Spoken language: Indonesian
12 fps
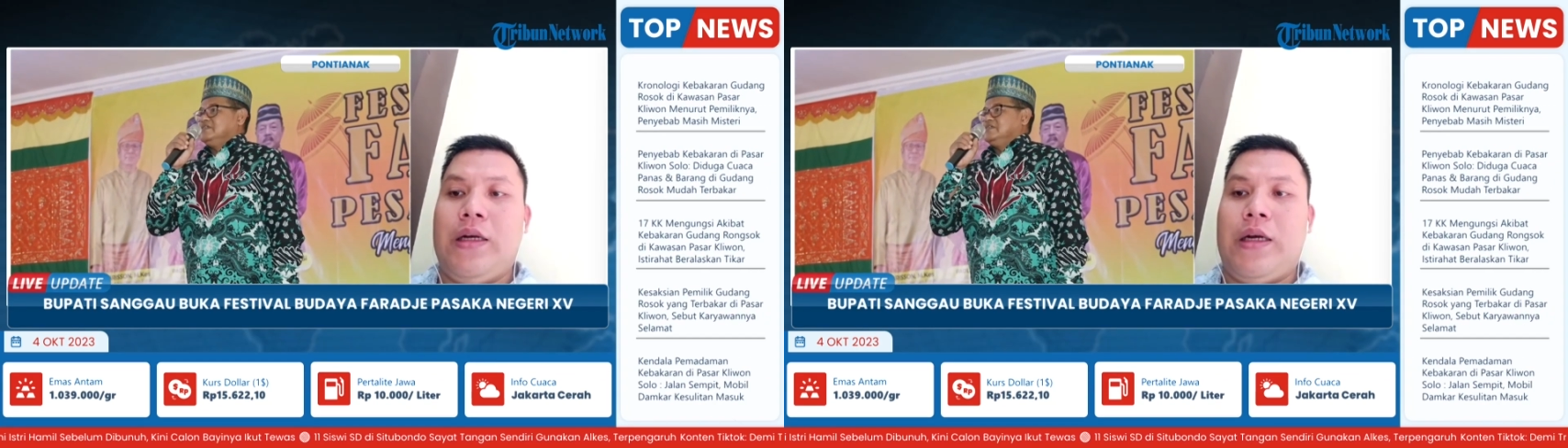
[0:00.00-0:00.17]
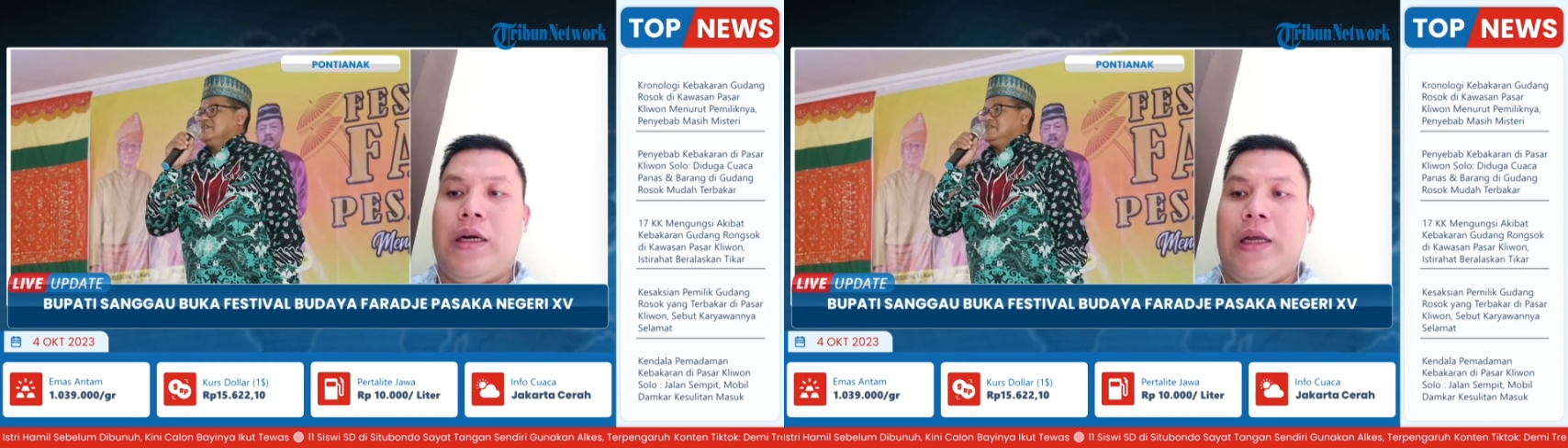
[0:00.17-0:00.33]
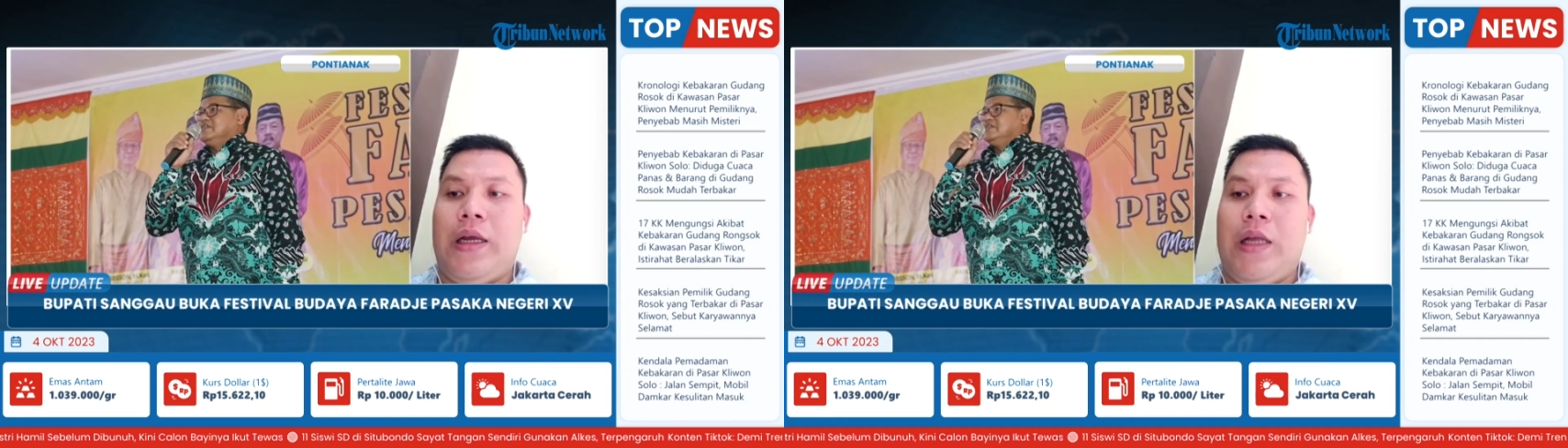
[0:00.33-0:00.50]

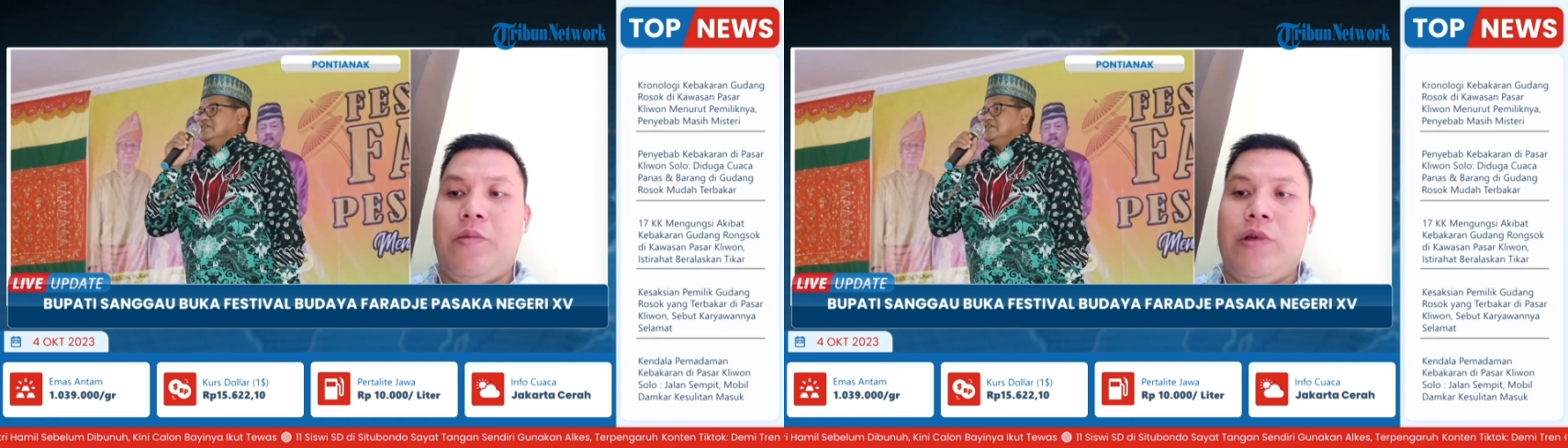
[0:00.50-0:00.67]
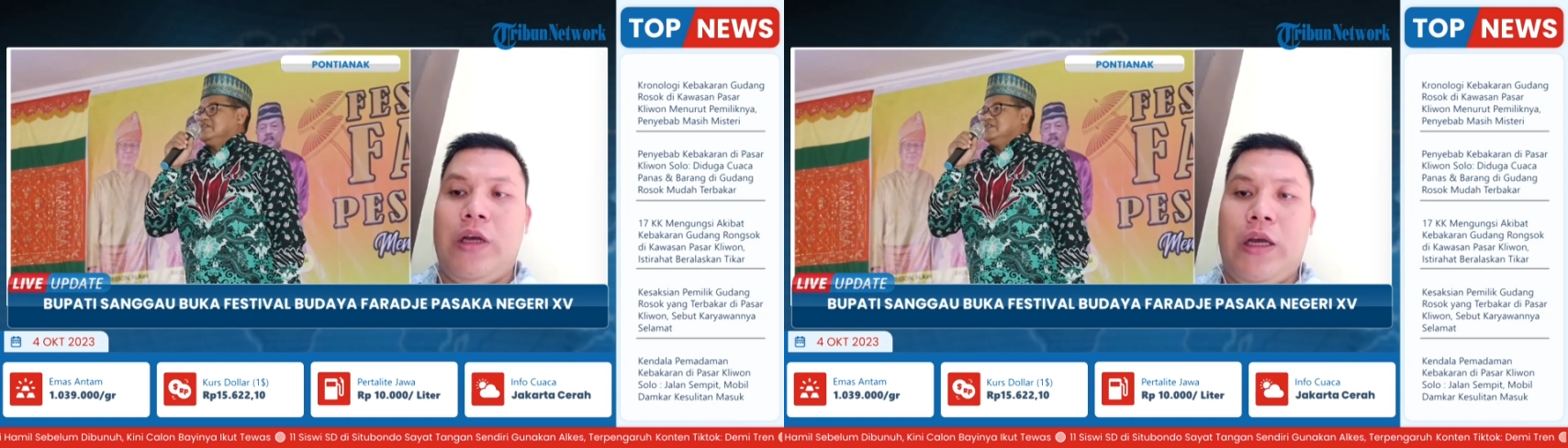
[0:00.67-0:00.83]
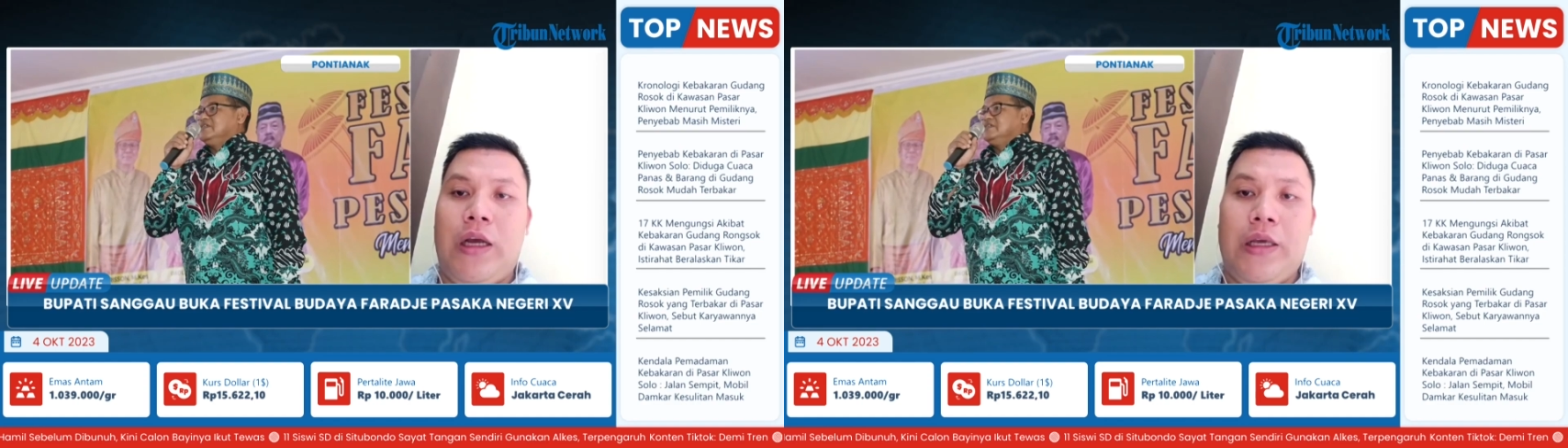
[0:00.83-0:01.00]
kekayaan
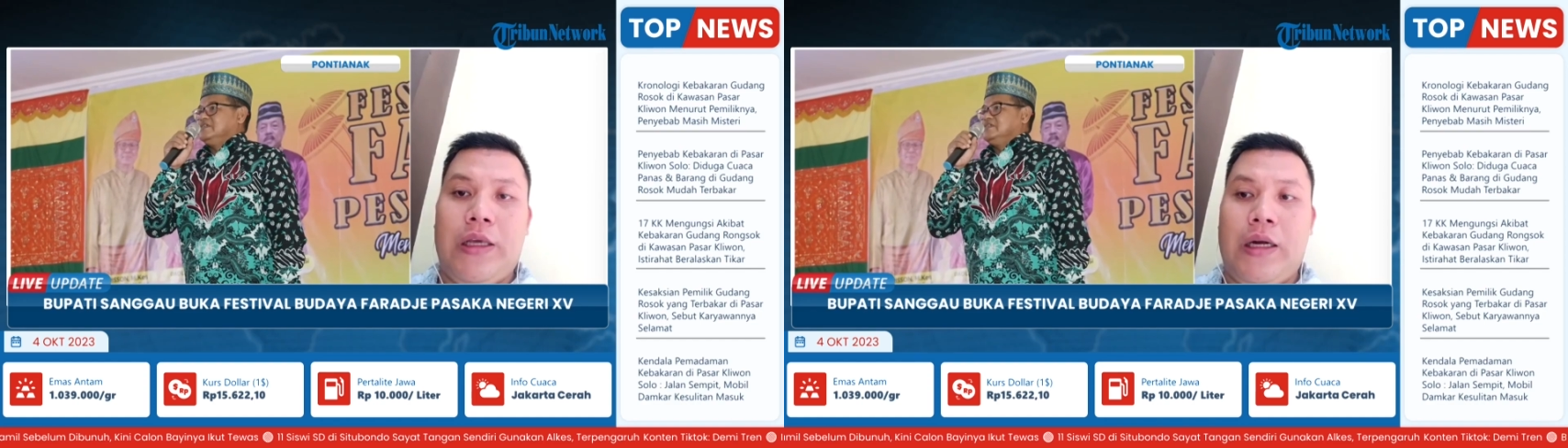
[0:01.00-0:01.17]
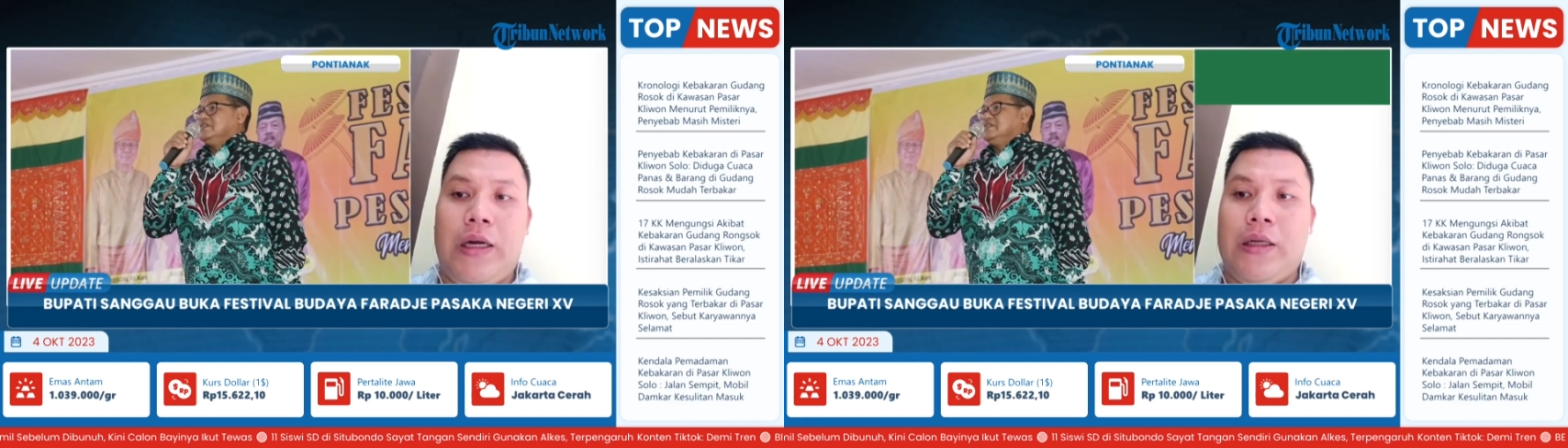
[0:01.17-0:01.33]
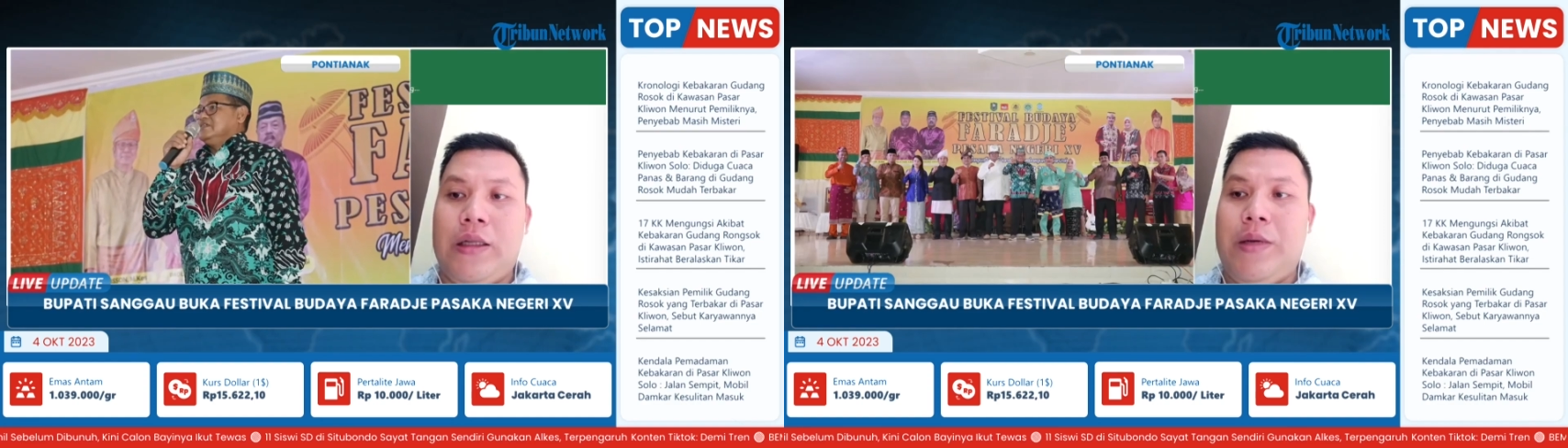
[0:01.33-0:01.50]
budaya
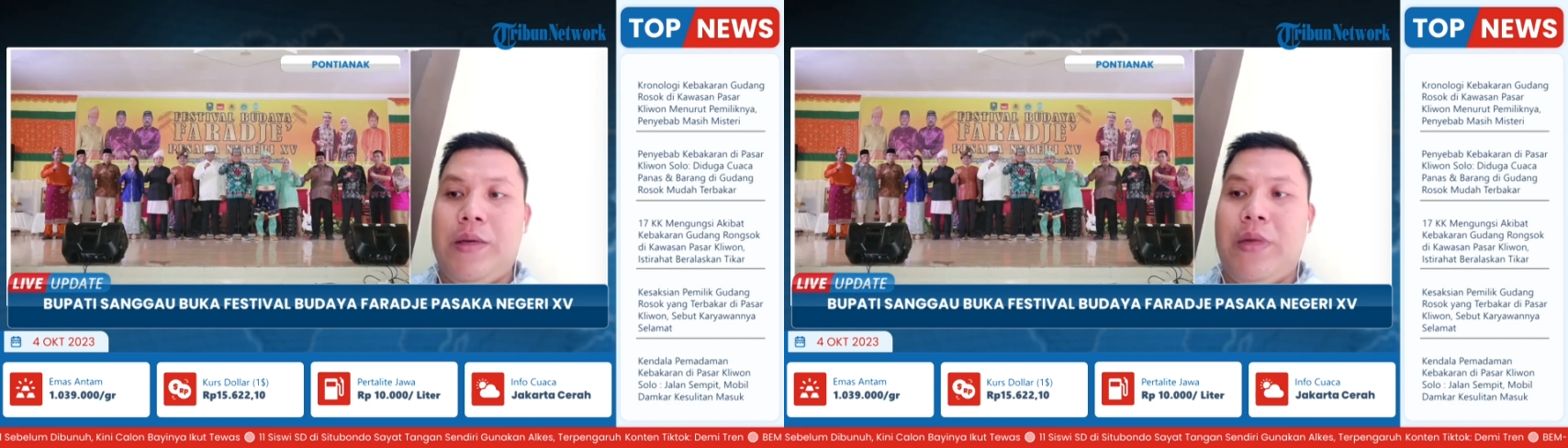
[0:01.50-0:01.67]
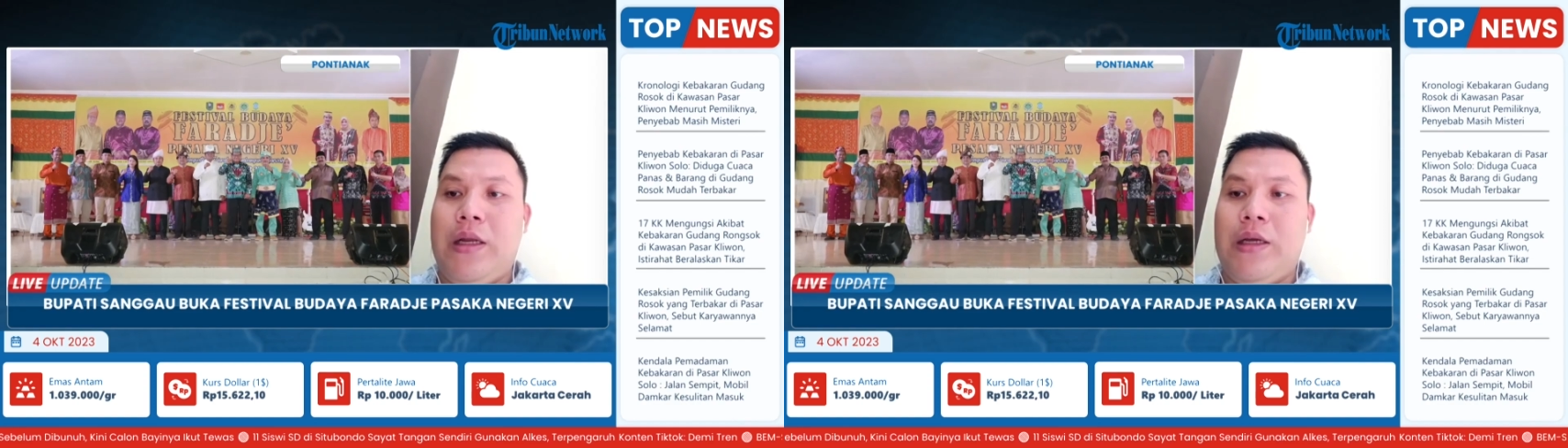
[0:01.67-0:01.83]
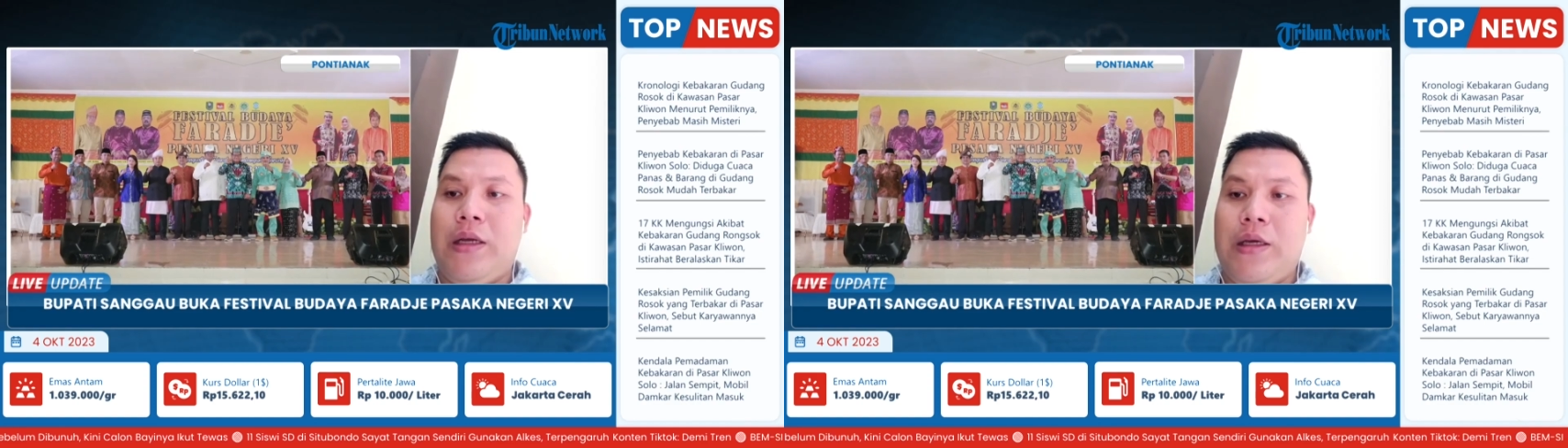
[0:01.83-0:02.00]
yang
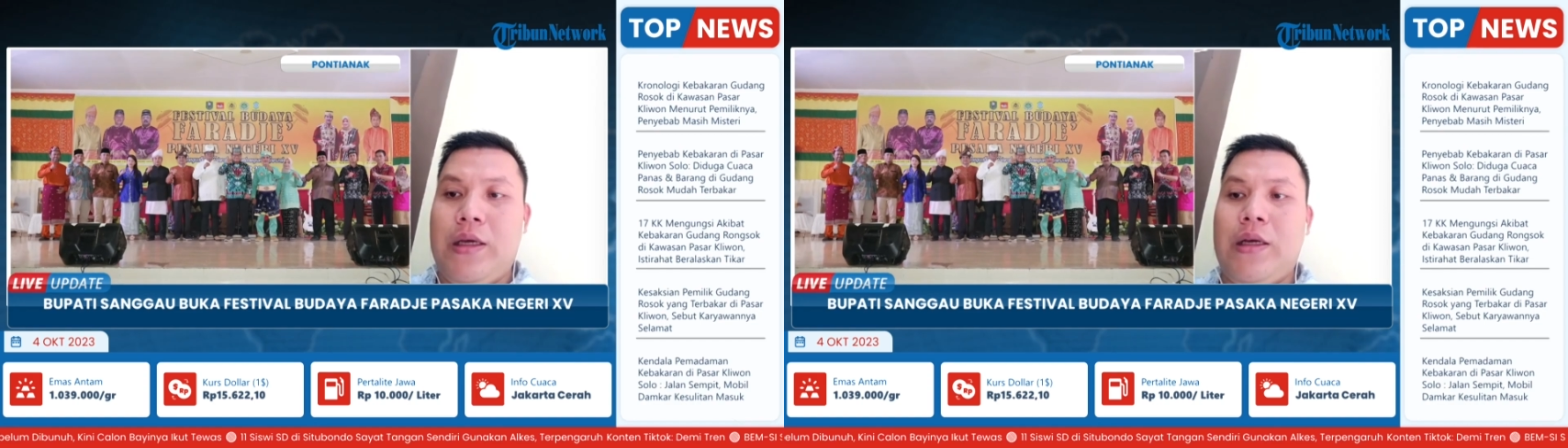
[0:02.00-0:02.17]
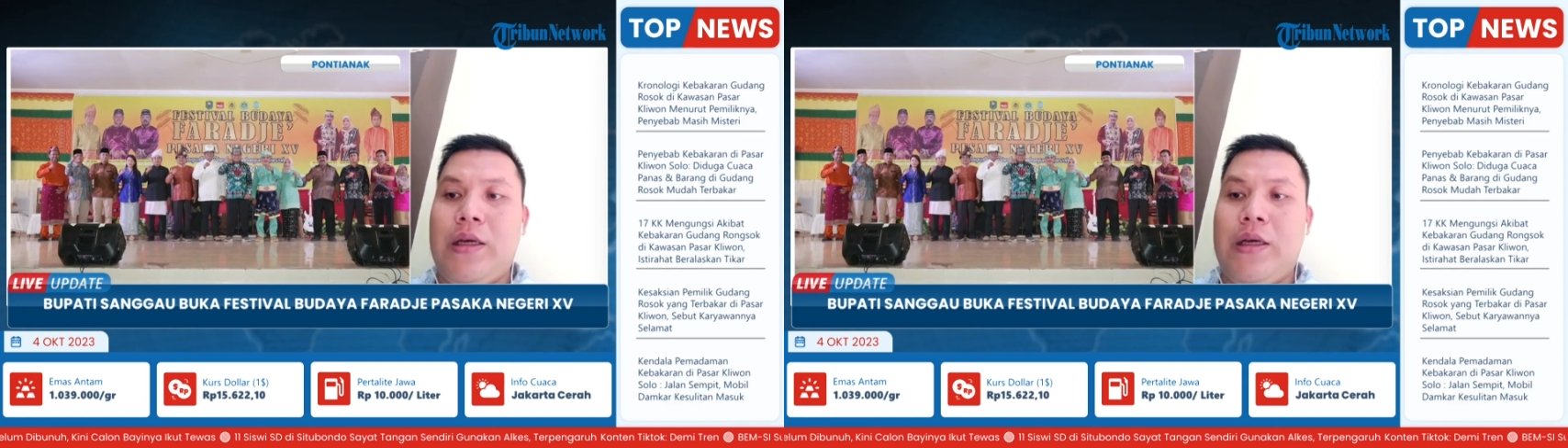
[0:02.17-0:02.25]
dimiliki